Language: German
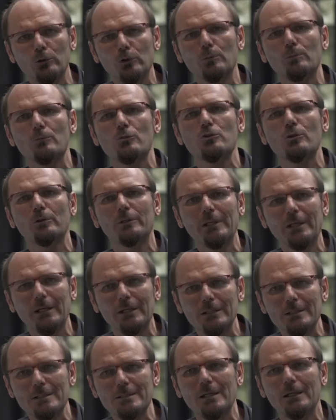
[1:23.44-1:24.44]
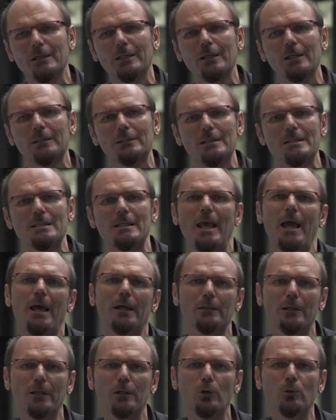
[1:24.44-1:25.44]
um studierendenzentriertes
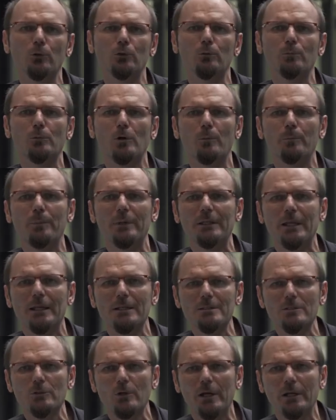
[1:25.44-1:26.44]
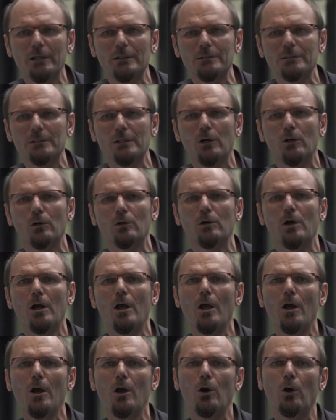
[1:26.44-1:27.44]
Lernen, rund um Kompetenzorientierung,
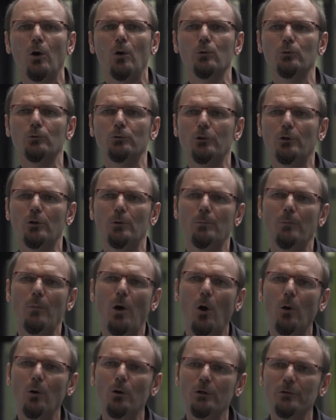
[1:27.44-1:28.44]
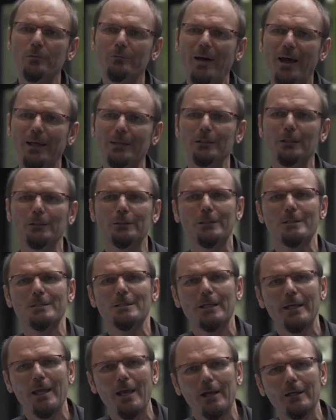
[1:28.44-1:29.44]
rund um Rollenwandel des
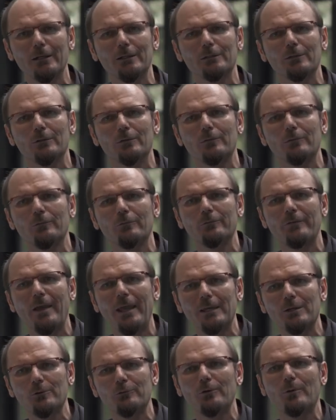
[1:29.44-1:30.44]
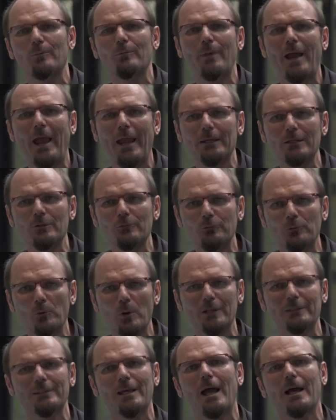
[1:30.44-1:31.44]
Lehrenden, weg vom reinen
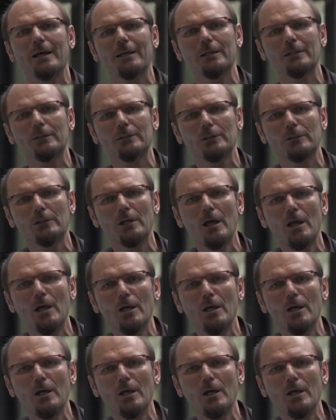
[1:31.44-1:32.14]
Vortragenden.